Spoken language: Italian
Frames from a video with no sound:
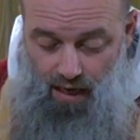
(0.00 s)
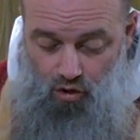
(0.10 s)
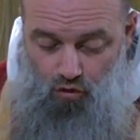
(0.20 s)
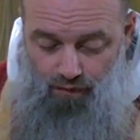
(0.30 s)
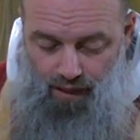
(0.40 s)
e
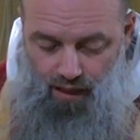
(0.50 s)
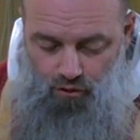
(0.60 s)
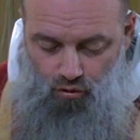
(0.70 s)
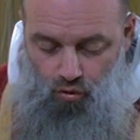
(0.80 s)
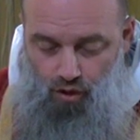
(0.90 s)

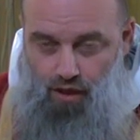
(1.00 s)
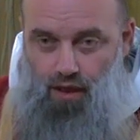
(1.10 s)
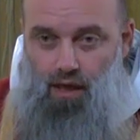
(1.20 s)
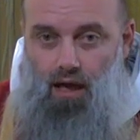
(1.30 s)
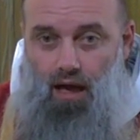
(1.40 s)
governatori
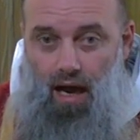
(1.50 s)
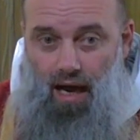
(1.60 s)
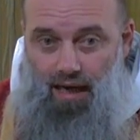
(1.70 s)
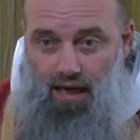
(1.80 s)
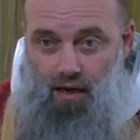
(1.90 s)

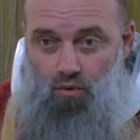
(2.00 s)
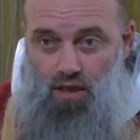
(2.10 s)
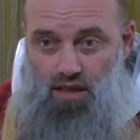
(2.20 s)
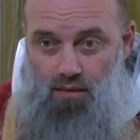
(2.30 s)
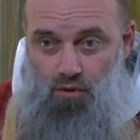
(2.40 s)
a
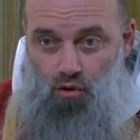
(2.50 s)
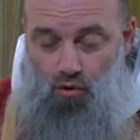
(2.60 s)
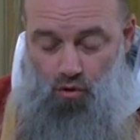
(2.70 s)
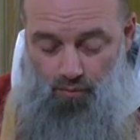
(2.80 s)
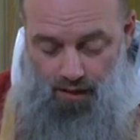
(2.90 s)
causa del mio
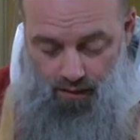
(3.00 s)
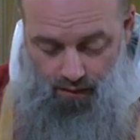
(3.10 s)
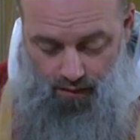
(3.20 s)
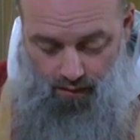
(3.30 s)
nome